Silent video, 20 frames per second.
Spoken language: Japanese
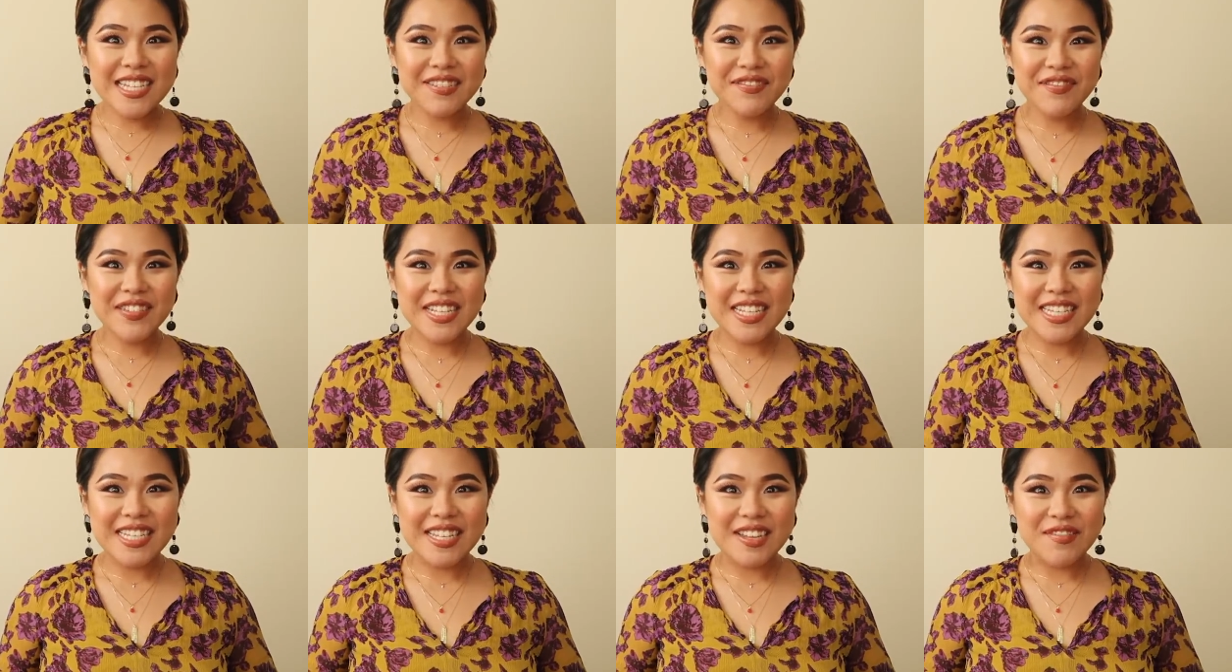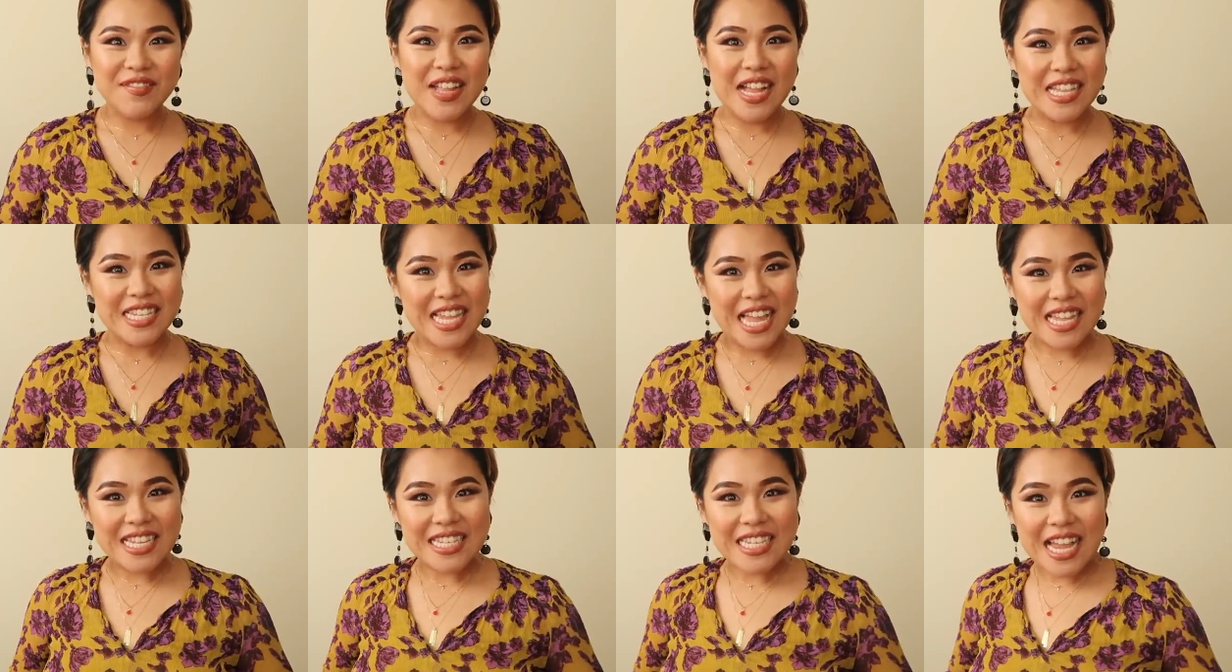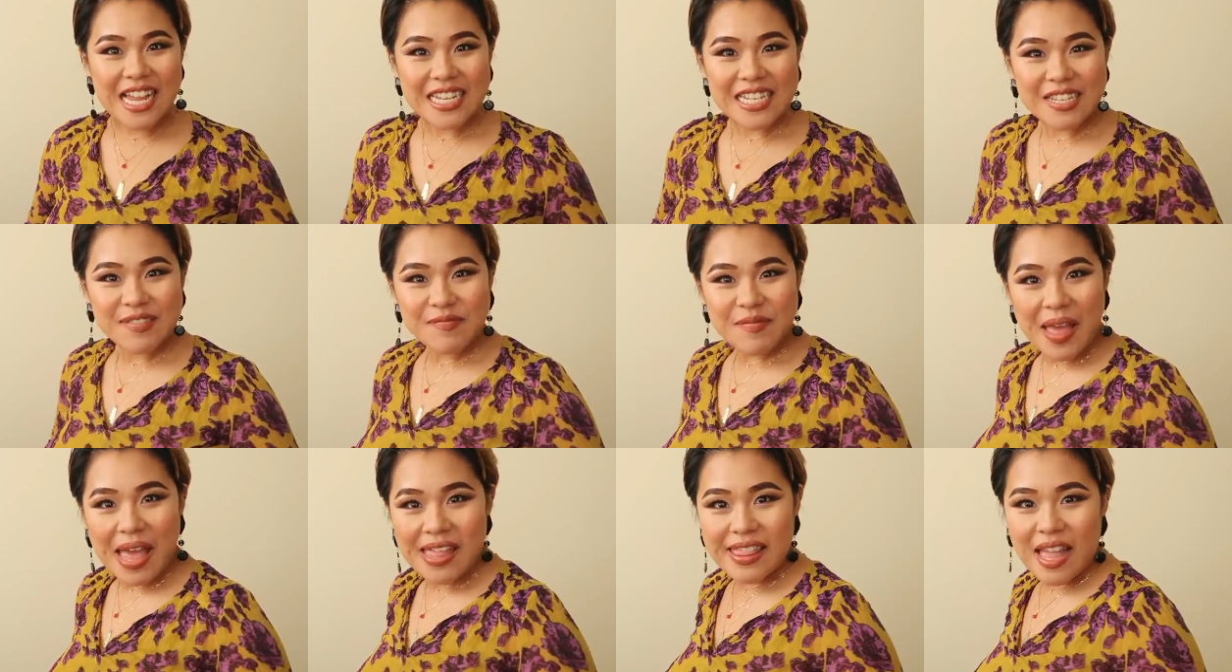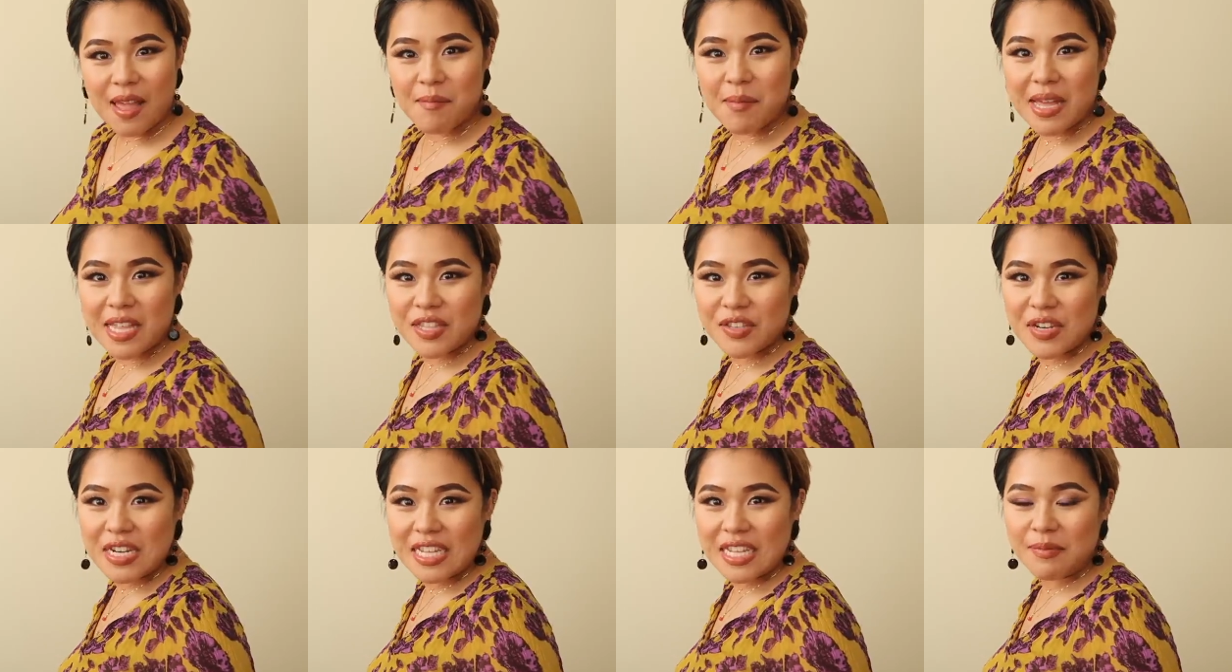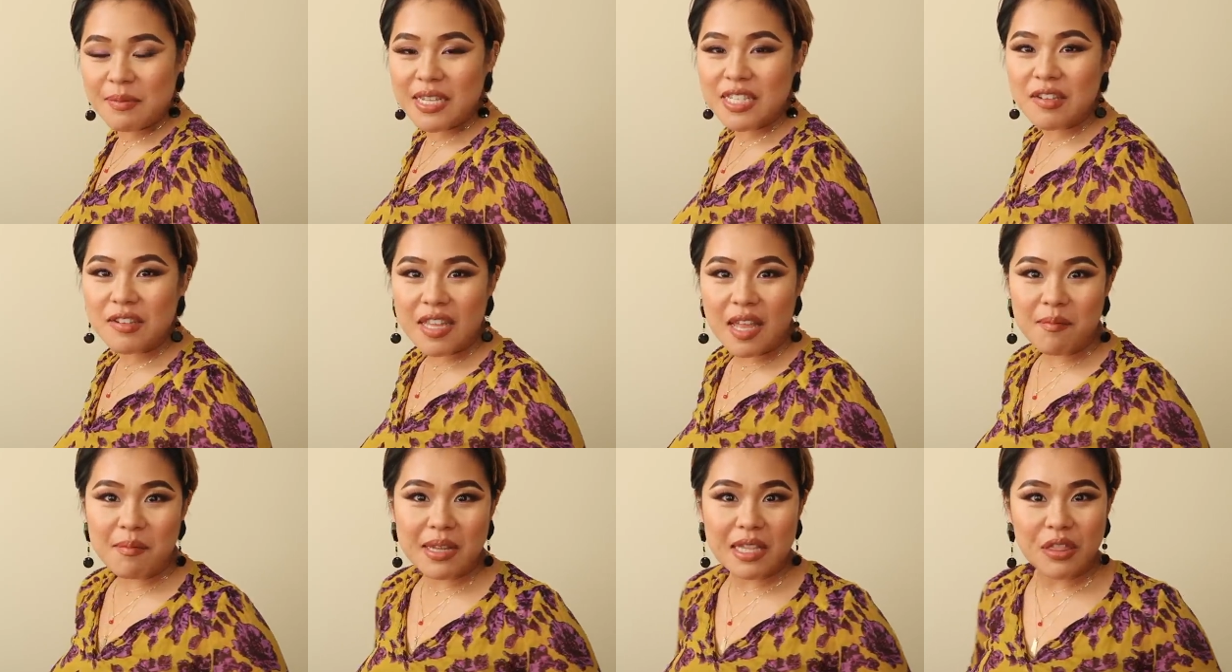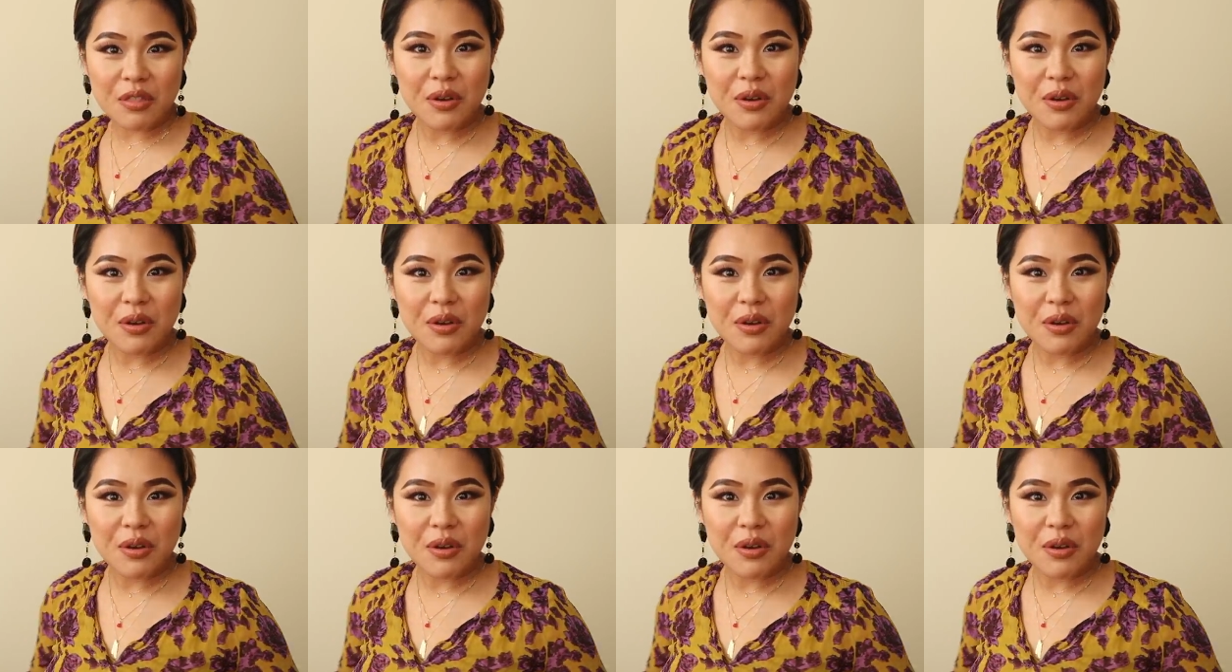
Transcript: 人目ですよ皆さん3人目ナンバー3いきますよナンバー